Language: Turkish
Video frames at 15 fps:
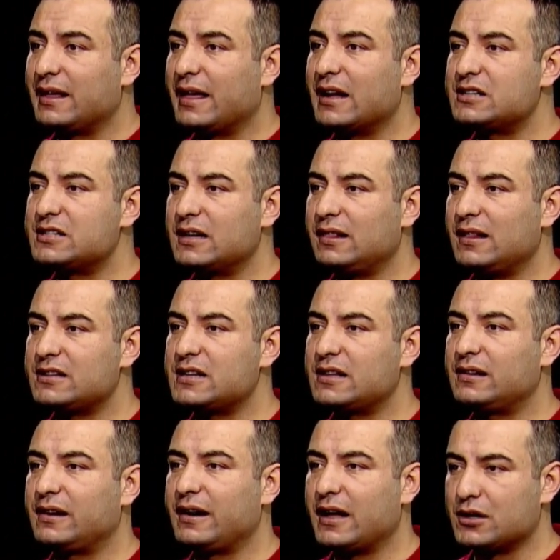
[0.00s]

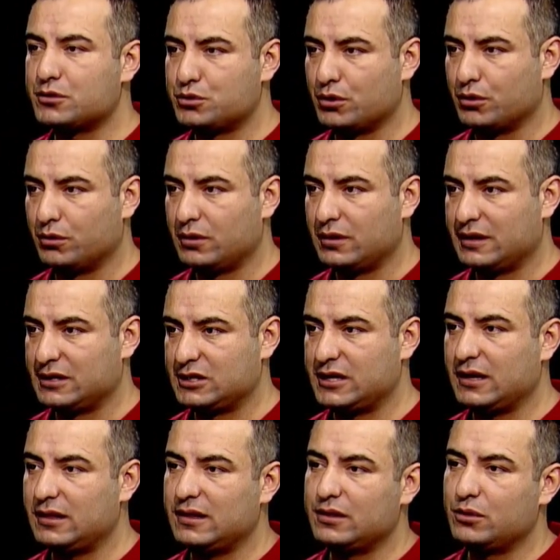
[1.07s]
Gerçekleşen reaksiyon
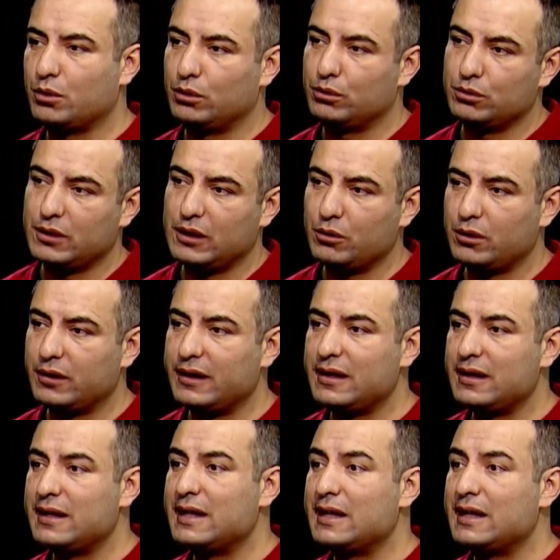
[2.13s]
şeklinde olduğuna göre